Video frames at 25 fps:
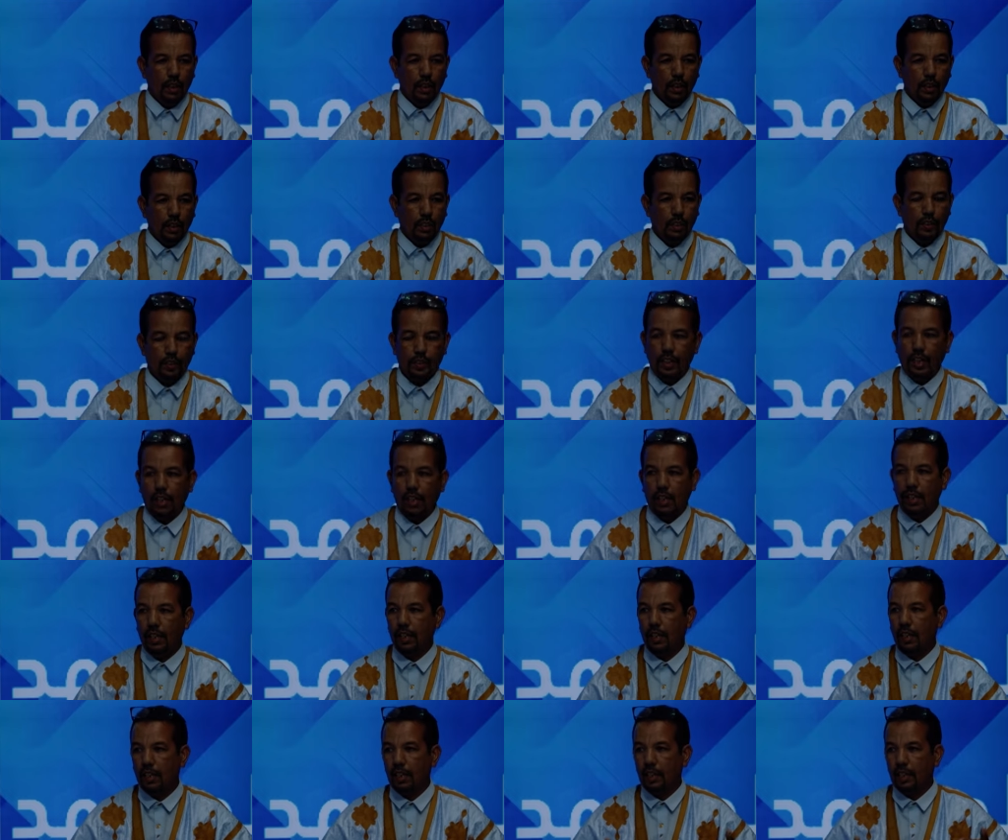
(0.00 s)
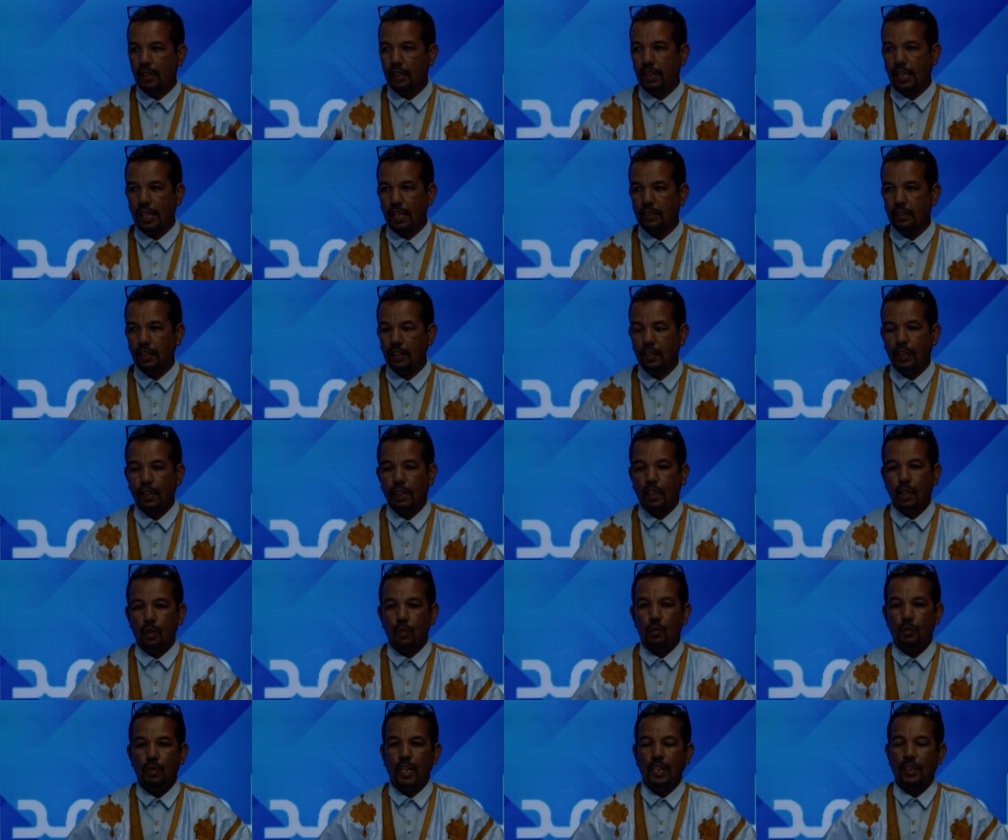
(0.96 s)
الصحه العدل
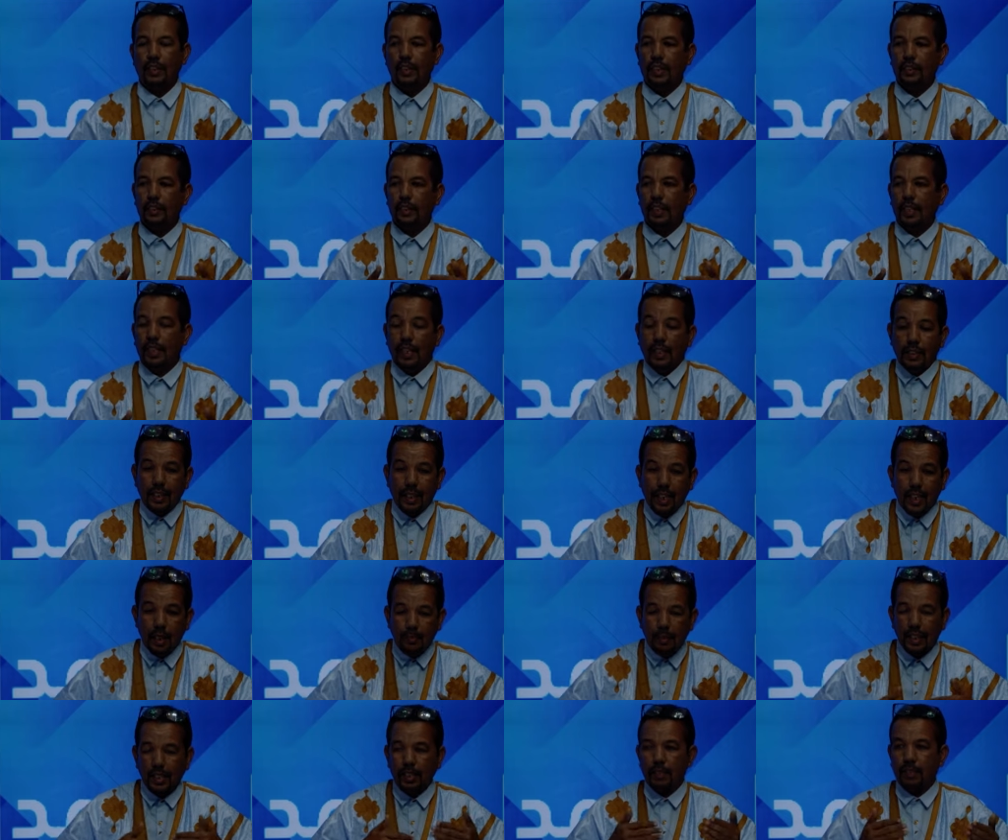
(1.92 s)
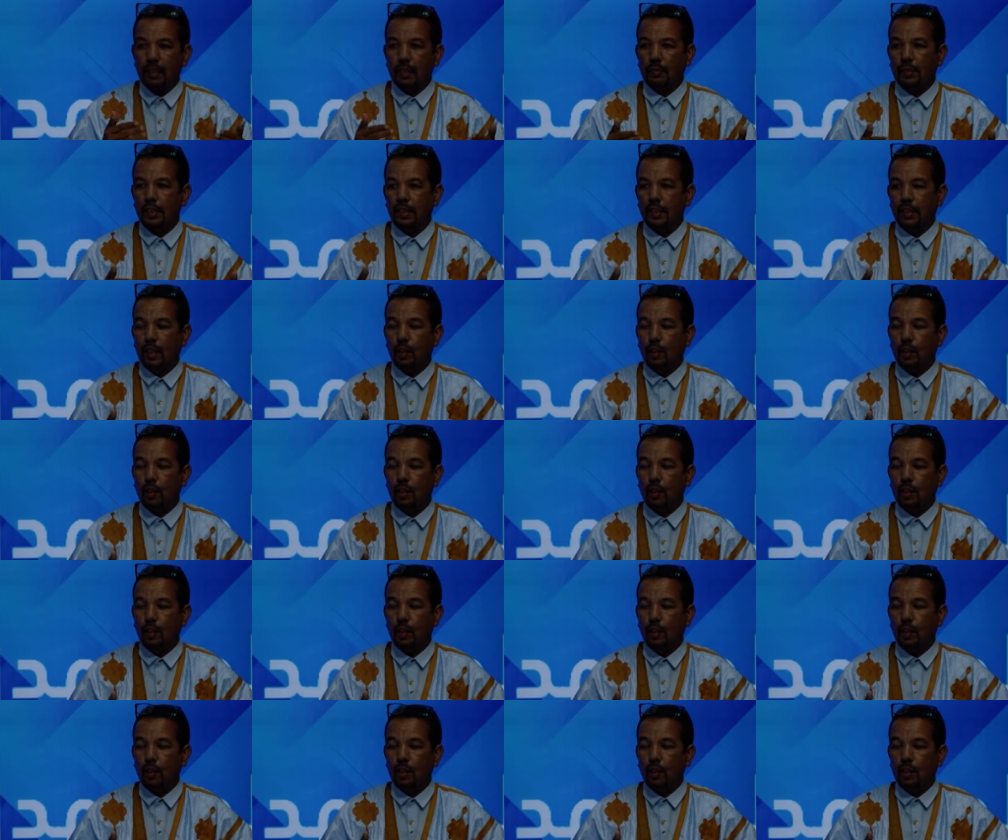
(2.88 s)
هنالك اختلالات على مر الزمن